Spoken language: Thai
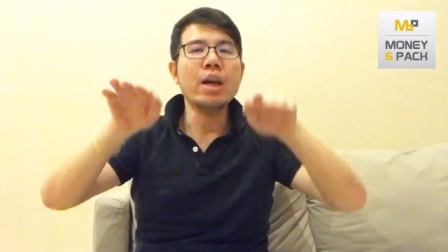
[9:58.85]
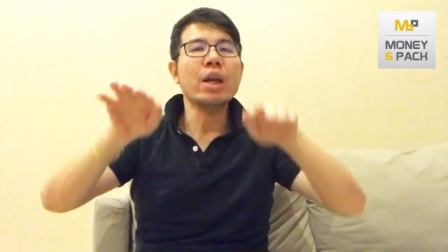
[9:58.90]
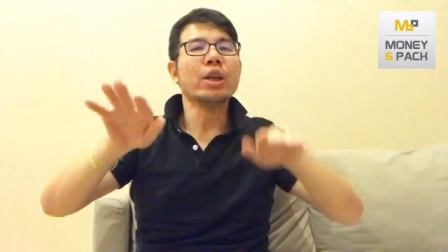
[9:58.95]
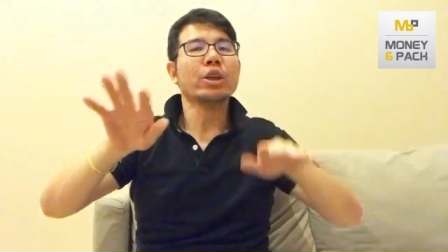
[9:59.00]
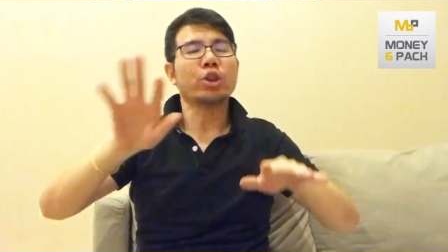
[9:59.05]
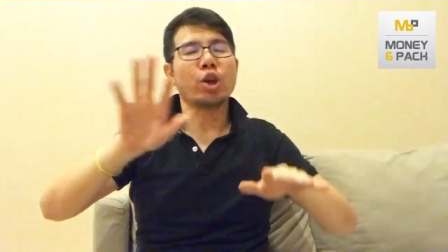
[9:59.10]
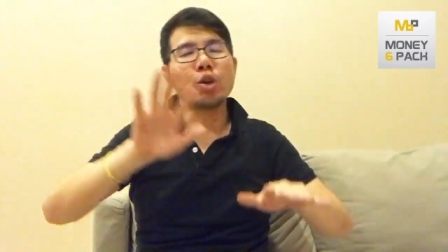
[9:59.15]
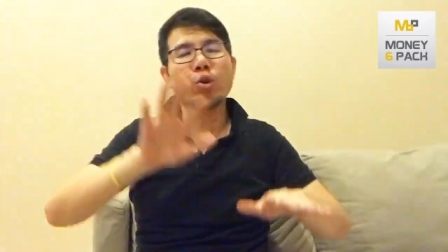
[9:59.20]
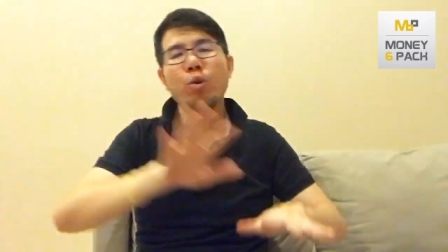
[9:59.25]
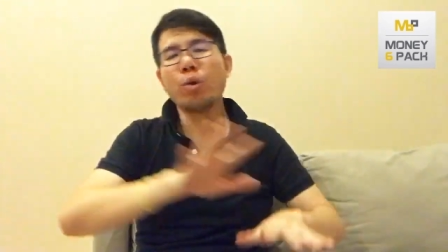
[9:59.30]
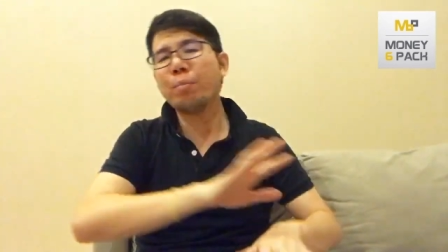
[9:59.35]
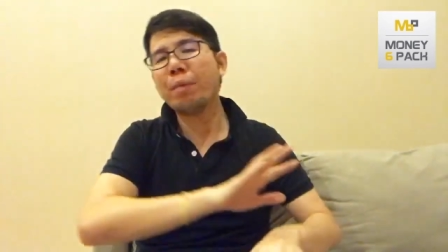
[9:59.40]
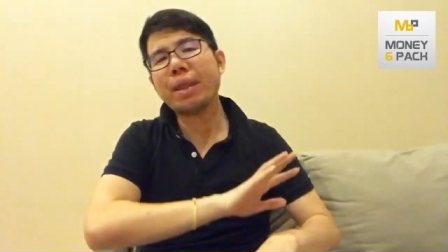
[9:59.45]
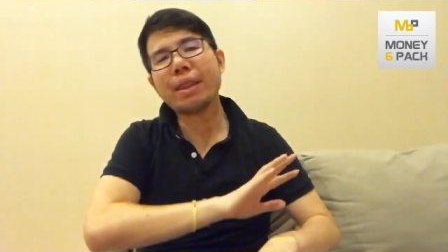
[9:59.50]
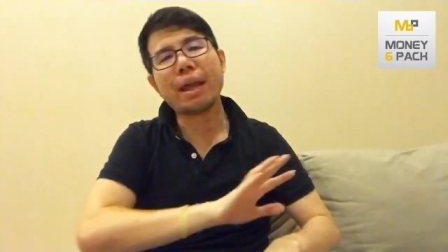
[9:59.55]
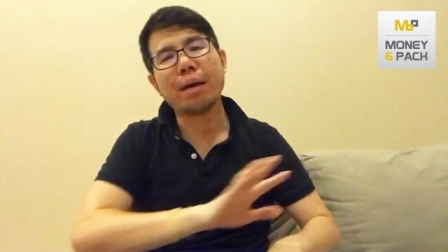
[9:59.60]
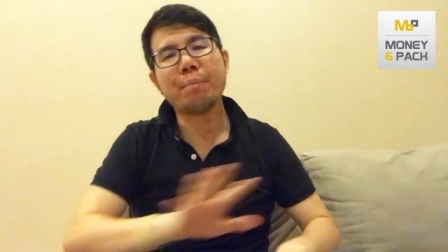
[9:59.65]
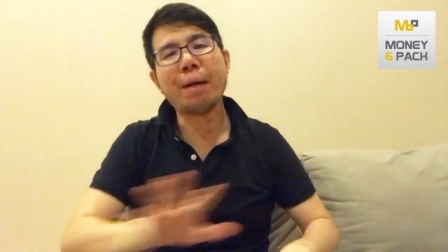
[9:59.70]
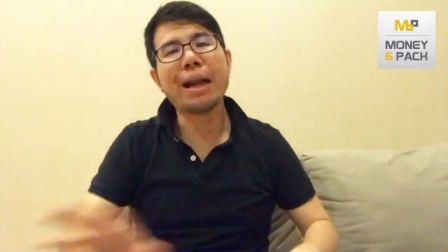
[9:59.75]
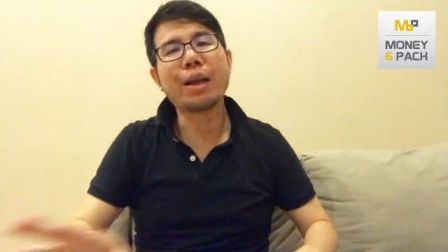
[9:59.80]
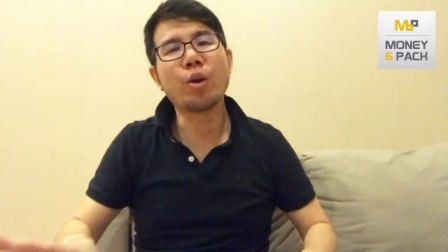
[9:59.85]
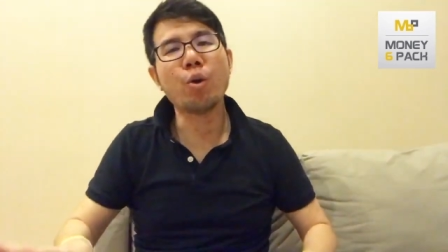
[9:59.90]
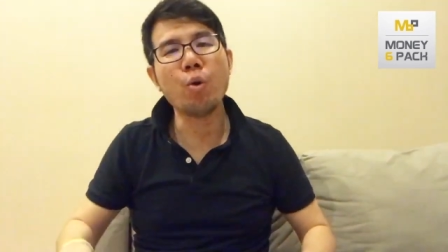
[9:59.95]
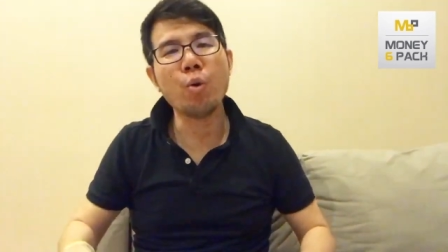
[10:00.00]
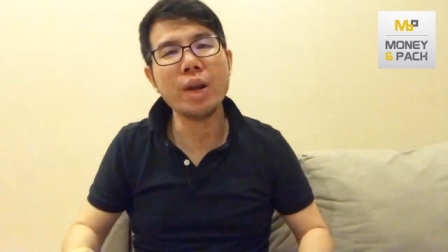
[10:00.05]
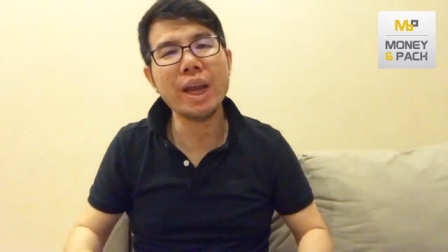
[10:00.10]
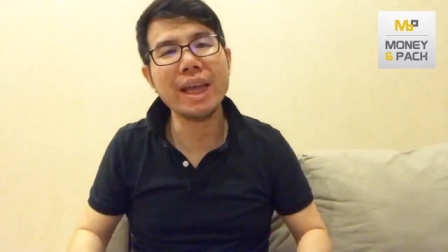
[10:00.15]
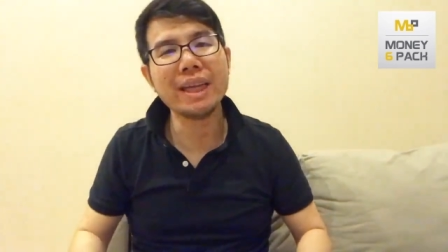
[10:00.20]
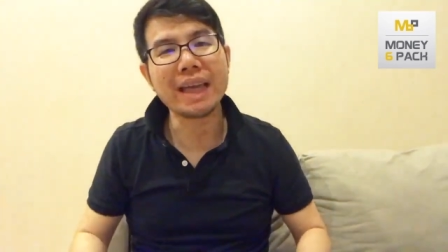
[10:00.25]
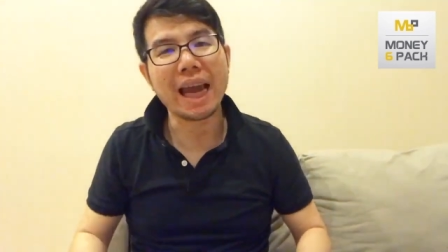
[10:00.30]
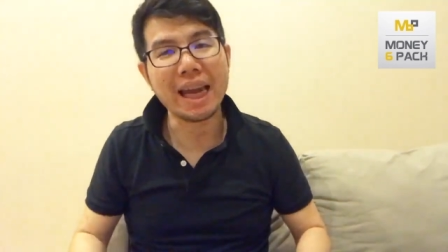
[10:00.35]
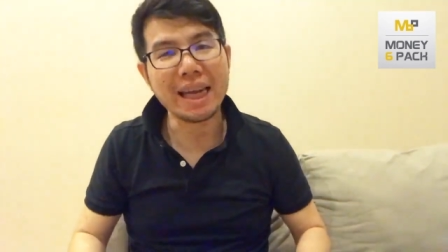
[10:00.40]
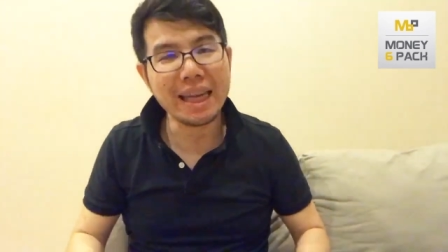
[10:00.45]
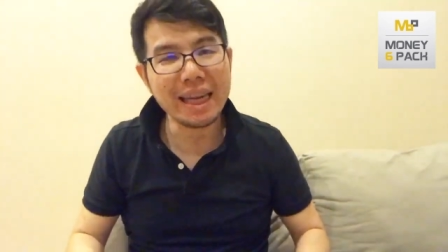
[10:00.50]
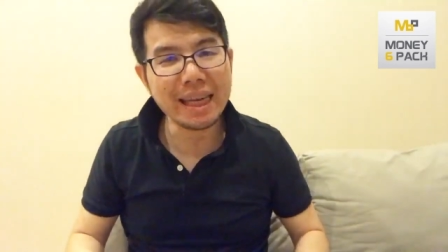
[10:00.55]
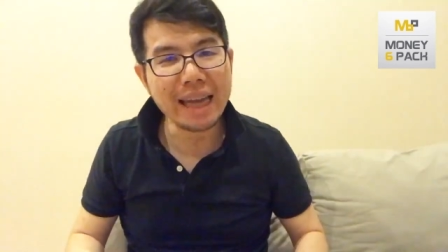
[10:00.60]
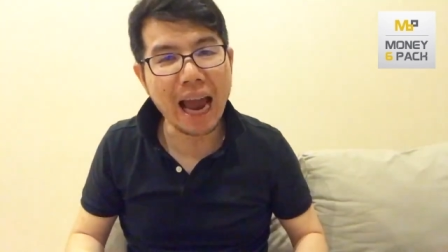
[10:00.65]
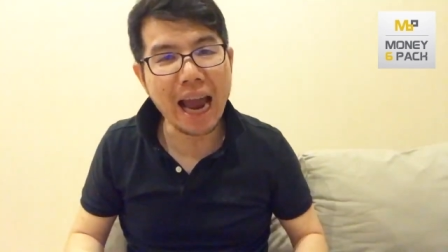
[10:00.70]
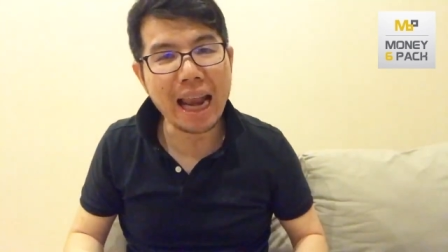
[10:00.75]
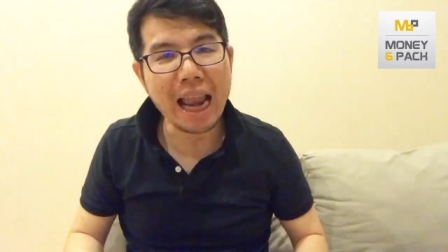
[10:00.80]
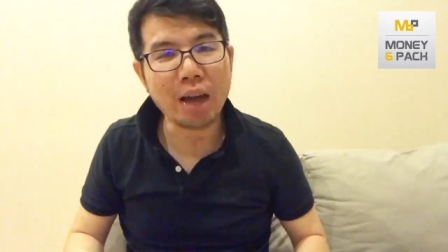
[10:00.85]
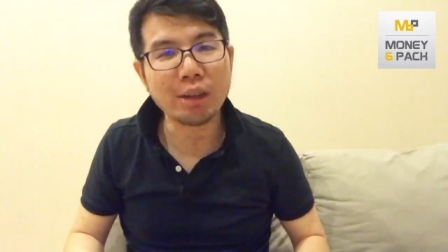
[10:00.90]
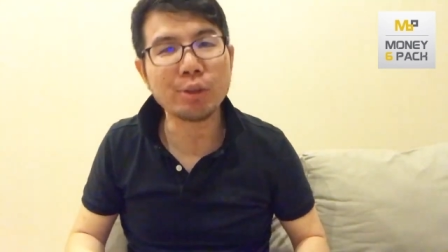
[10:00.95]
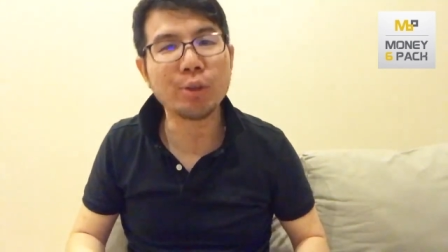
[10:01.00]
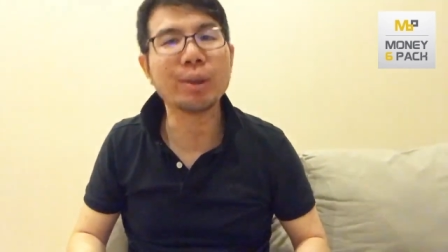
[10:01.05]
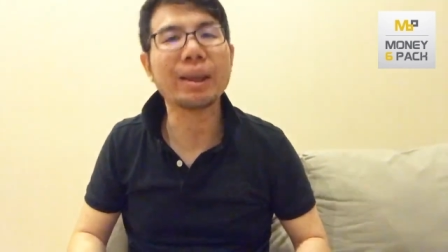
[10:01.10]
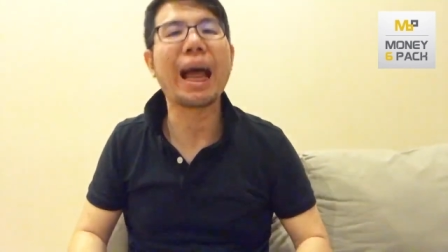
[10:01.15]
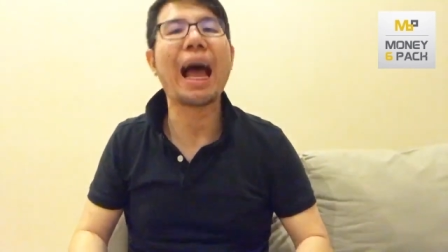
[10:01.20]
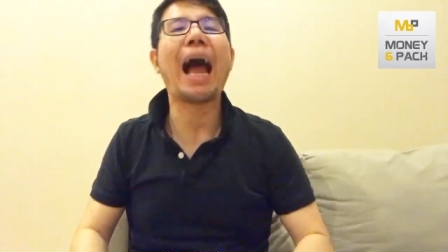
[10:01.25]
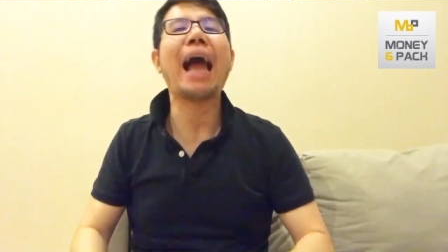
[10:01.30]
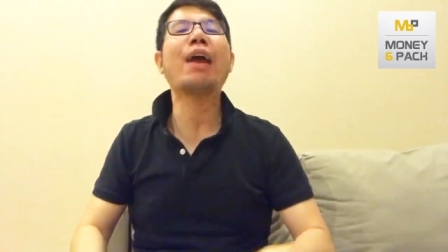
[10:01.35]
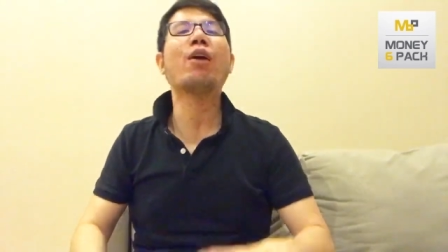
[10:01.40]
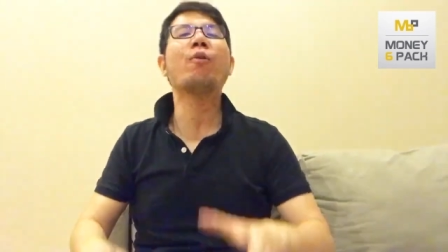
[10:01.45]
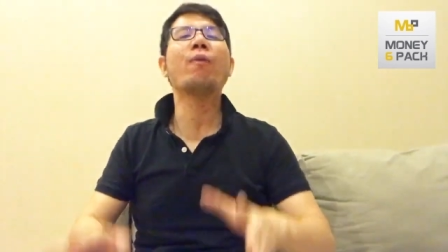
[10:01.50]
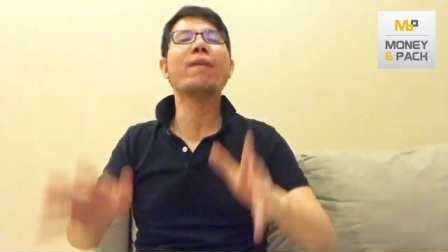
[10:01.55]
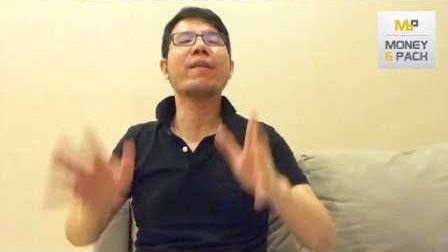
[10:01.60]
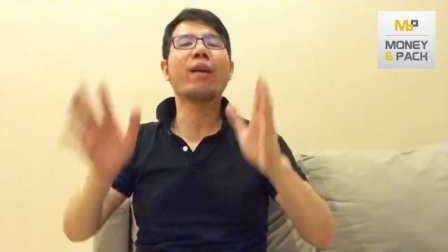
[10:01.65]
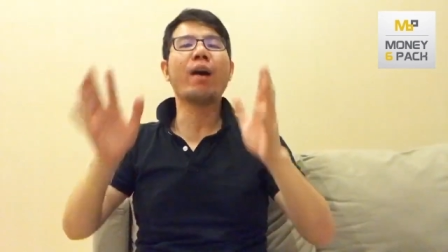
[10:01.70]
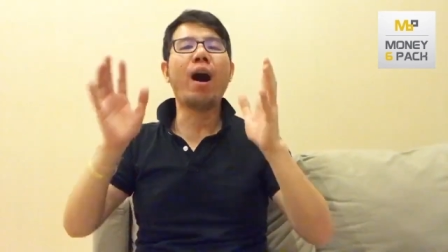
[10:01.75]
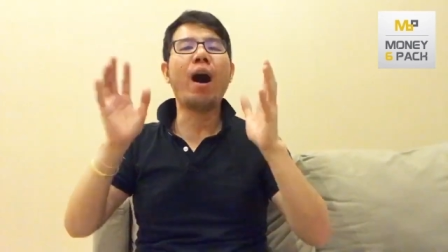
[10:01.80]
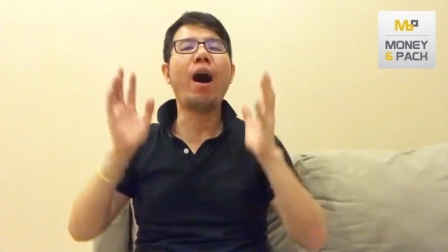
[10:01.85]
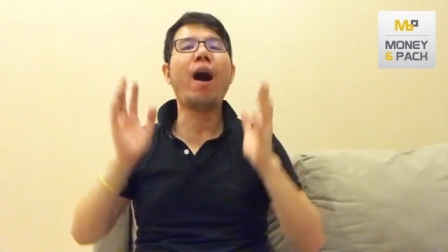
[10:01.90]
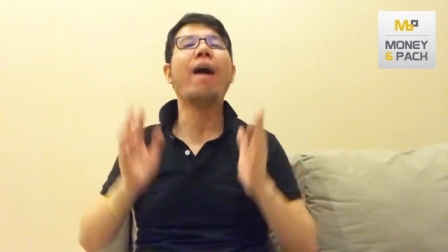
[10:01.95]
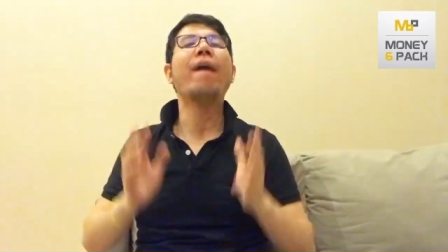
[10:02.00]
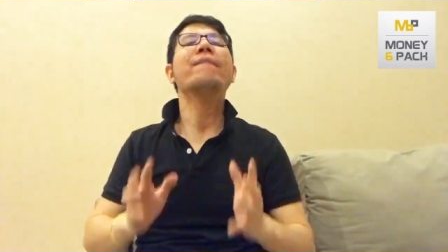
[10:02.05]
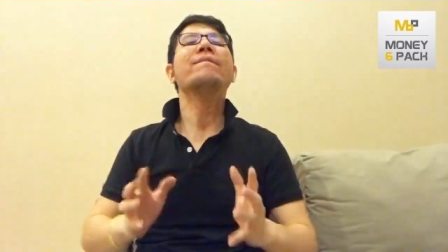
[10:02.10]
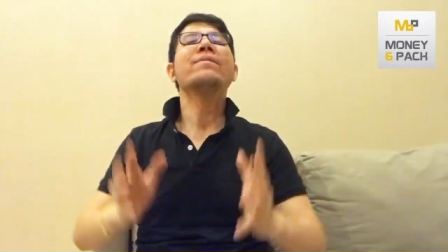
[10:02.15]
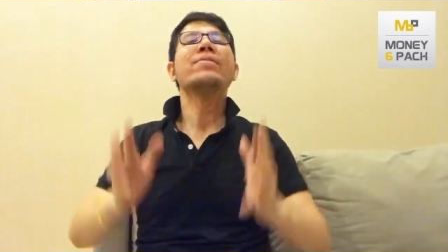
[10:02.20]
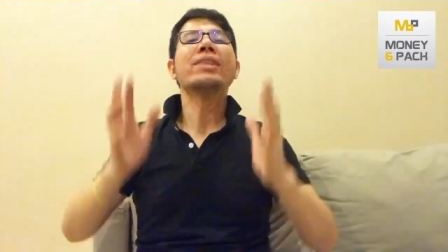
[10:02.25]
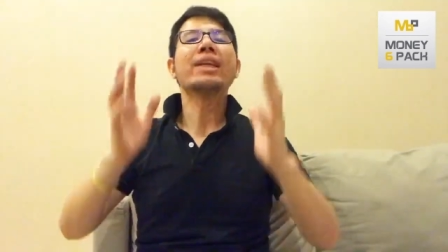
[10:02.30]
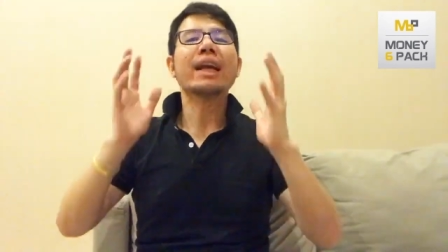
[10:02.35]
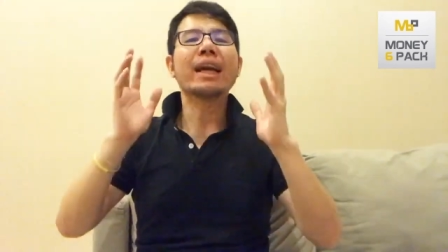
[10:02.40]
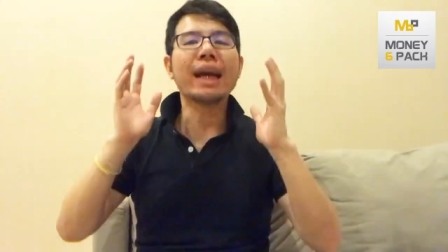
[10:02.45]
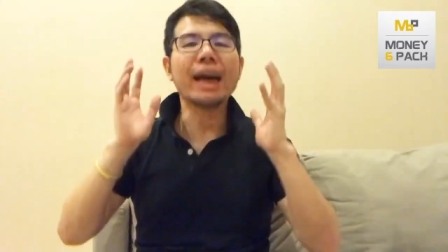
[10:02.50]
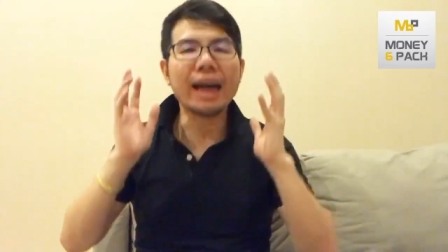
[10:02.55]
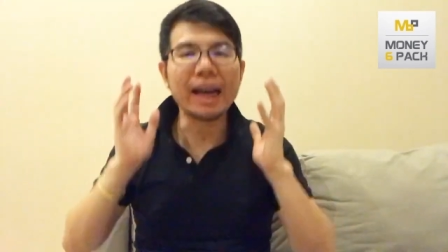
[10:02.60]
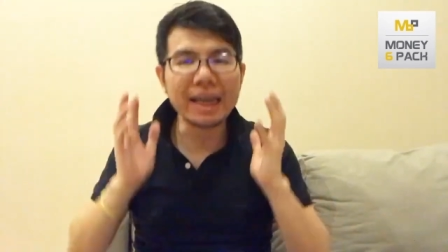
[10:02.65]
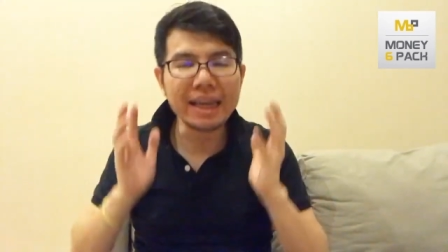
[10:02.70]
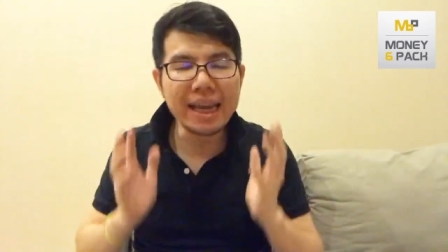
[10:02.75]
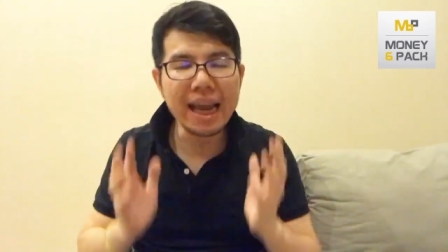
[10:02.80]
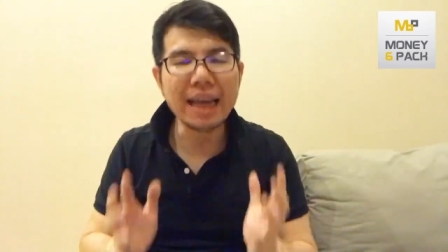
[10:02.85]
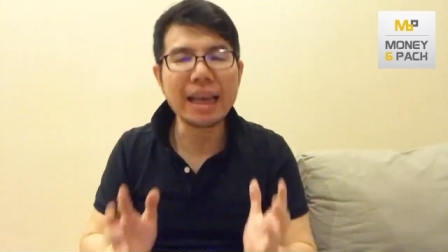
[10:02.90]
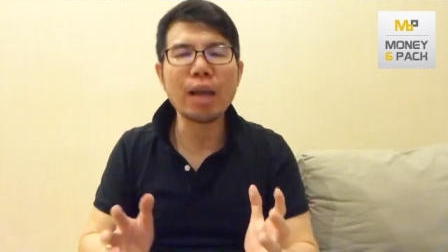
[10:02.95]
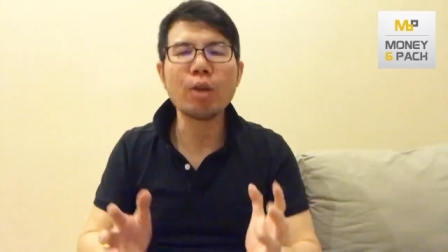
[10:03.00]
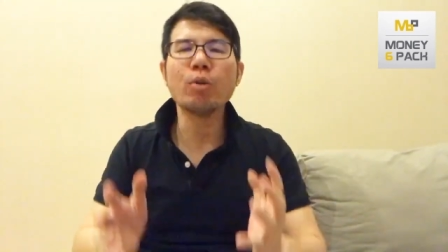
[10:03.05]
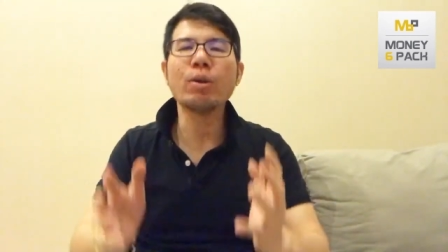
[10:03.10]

จนคุณไม่สามารถกู้หนี้ใช้หนี้ได้แล้วสุดท้ายคุณก็เครียดแล้วคุณก็